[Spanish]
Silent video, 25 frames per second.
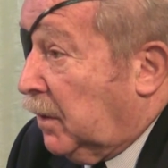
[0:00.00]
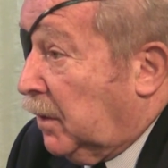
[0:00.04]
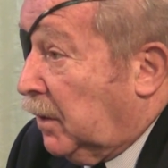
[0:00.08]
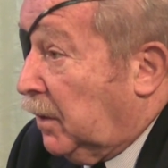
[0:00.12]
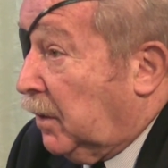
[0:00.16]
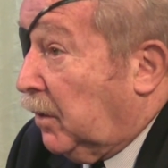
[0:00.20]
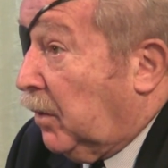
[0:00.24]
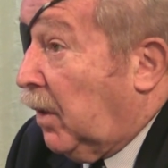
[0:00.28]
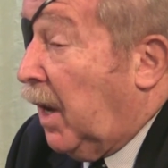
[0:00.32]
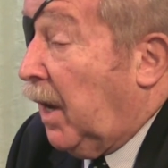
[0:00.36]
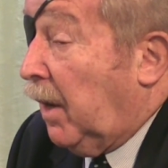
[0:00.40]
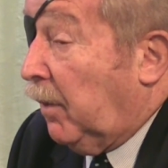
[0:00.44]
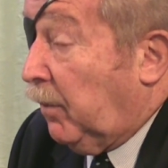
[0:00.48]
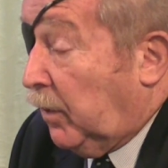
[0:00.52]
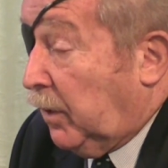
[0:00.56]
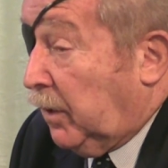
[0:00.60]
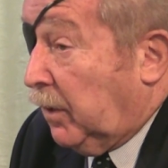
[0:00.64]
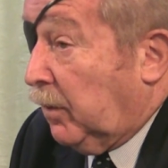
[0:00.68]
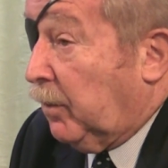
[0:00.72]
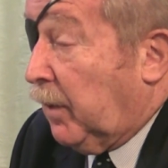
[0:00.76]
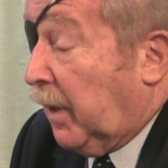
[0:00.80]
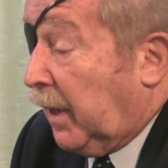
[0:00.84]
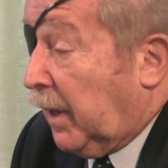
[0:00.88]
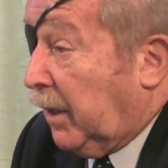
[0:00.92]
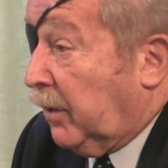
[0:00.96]
Y ah,
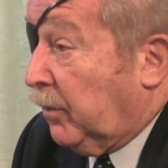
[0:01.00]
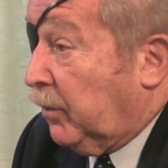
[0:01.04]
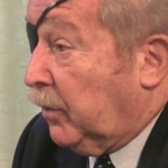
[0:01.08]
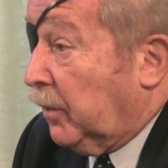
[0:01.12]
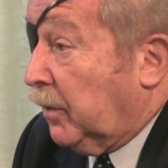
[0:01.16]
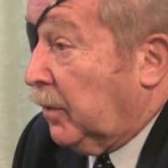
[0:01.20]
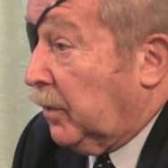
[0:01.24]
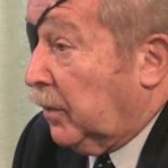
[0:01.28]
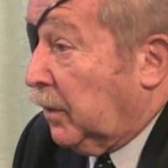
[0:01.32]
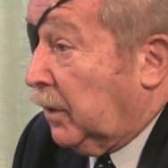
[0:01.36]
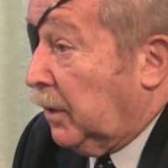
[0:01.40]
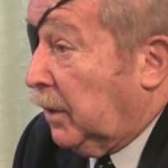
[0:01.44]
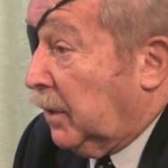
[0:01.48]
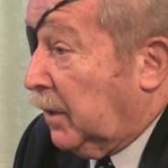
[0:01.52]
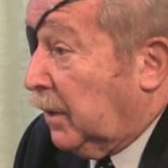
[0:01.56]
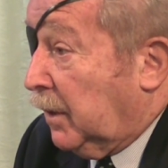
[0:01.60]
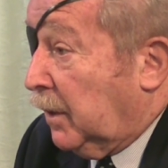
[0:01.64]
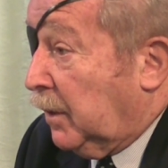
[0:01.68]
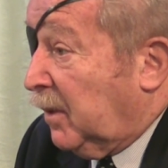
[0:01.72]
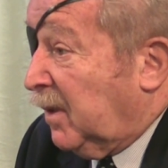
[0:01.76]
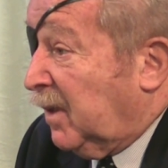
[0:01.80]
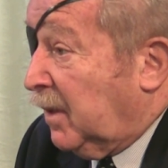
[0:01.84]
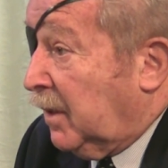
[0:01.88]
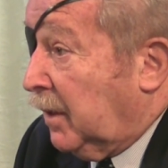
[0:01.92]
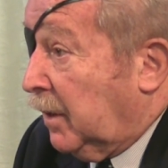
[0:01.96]
bueno, Macanudo. ¿Qué rango
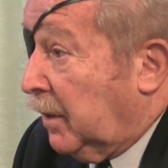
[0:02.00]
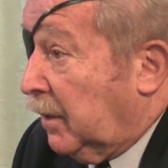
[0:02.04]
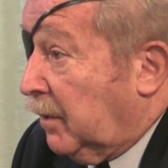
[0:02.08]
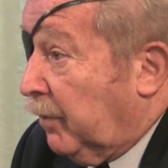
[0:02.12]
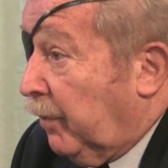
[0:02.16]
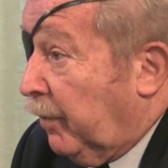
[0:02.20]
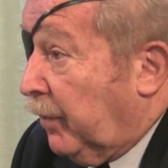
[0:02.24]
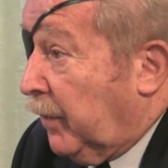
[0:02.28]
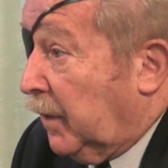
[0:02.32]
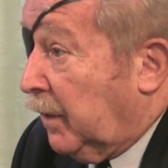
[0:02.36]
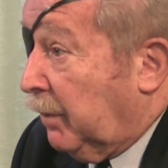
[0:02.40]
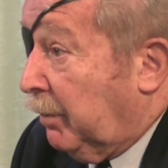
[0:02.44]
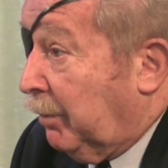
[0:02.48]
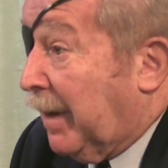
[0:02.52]
tenías ahí?